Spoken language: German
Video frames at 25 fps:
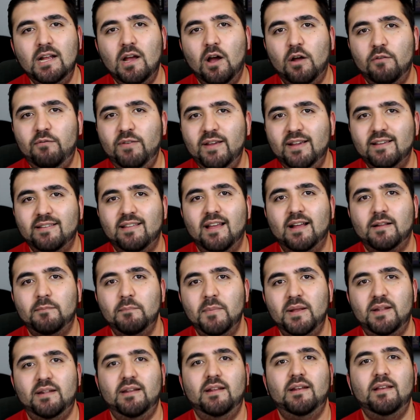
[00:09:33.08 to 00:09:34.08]
Und wie gesagt,
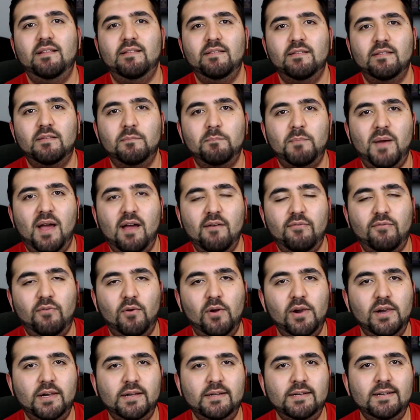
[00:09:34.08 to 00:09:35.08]
mitten in diesen paar
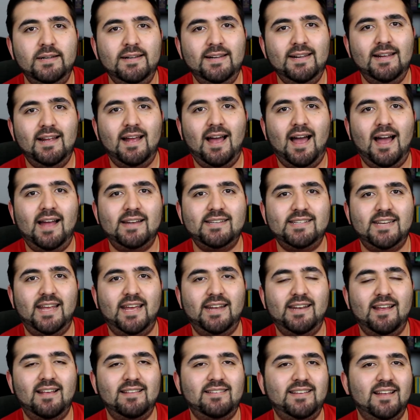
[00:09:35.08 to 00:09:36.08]
Folgen hat er
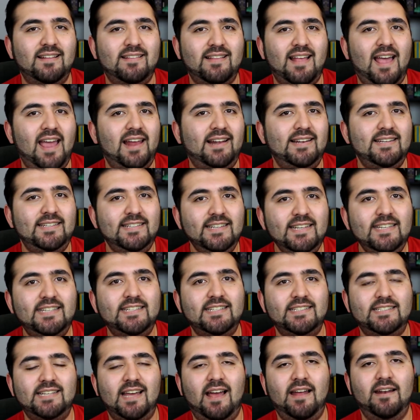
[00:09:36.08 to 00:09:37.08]
das jetzt eigentlich nicht
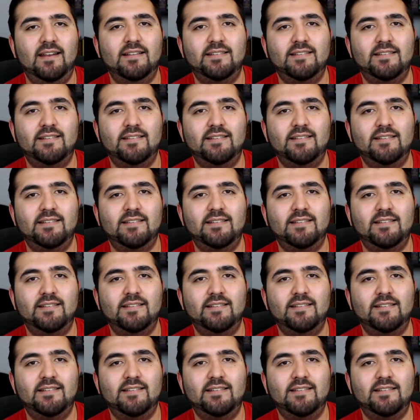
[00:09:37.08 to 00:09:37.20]
getan.